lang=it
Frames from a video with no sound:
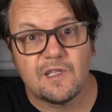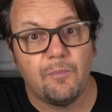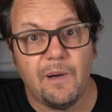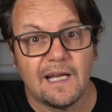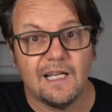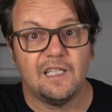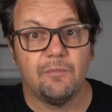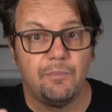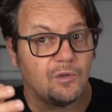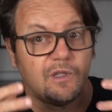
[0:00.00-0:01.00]
si parla di
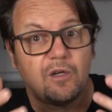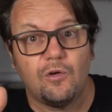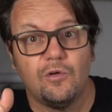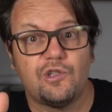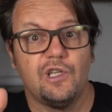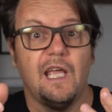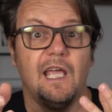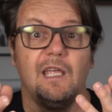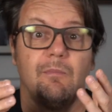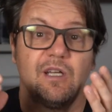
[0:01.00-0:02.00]

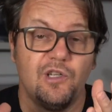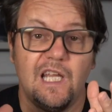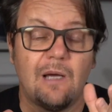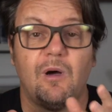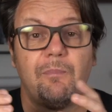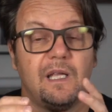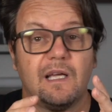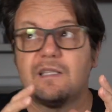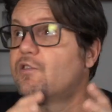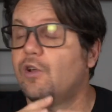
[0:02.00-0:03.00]
biotecnologie immaginiamo
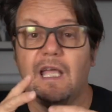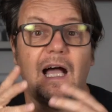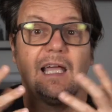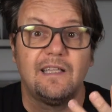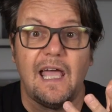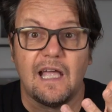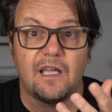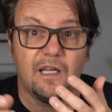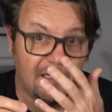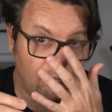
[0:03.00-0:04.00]
applicazioni
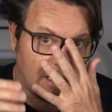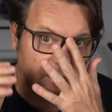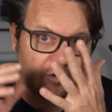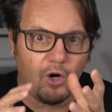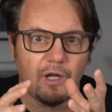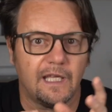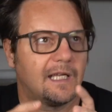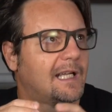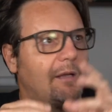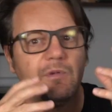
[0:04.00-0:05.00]
high-tech,
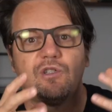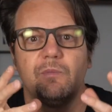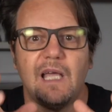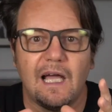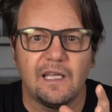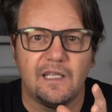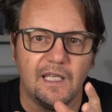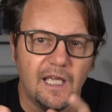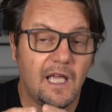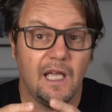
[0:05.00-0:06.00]
laboratori, camici
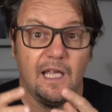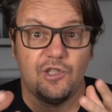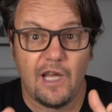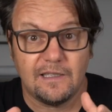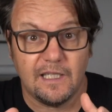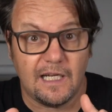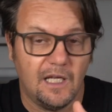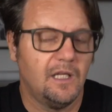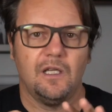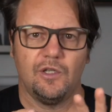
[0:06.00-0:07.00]
bianchi, eccetera.
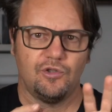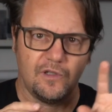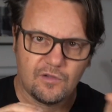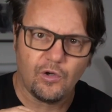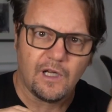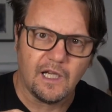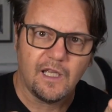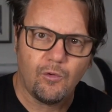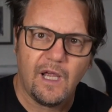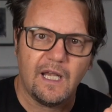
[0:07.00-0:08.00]
Ci sono
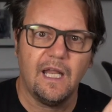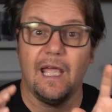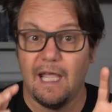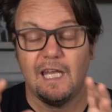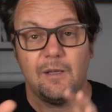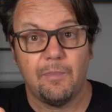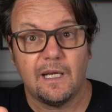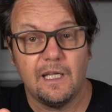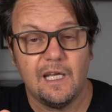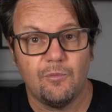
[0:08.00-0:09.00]
anche quelle e ne
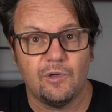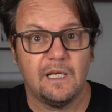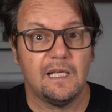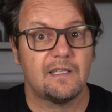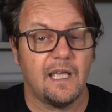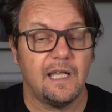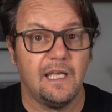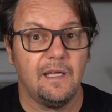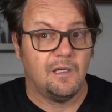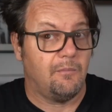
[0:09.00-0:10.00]
parleremo nella
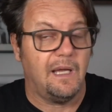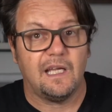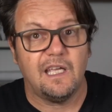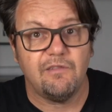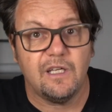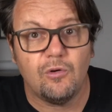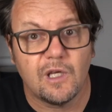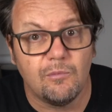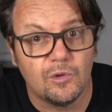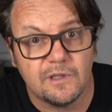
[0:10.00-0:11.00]
serie, ma è anche vero
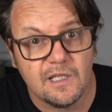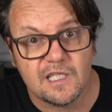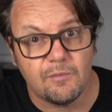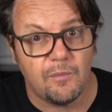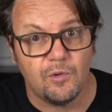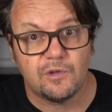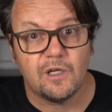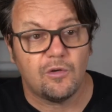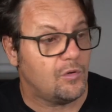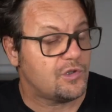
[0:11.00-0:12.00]
che moltissime
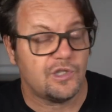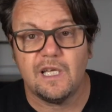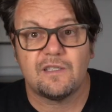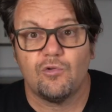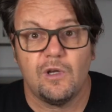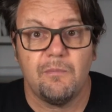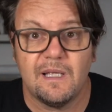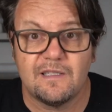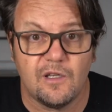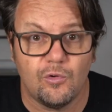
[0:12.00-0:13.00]
biotecnologie sono in
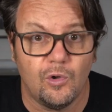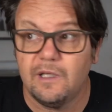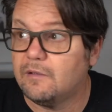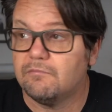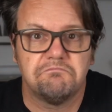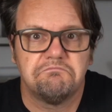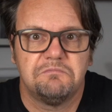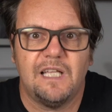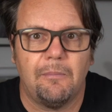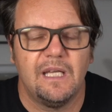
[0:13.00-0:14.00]
mezzo a noi
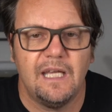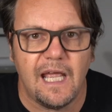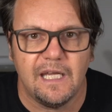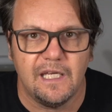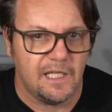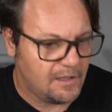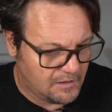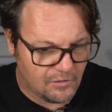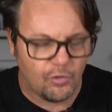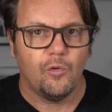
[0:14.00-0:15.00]
da millenni,
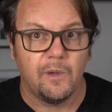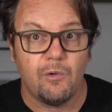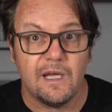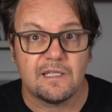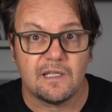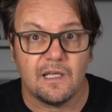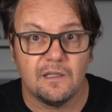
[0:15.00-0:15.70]
come questa.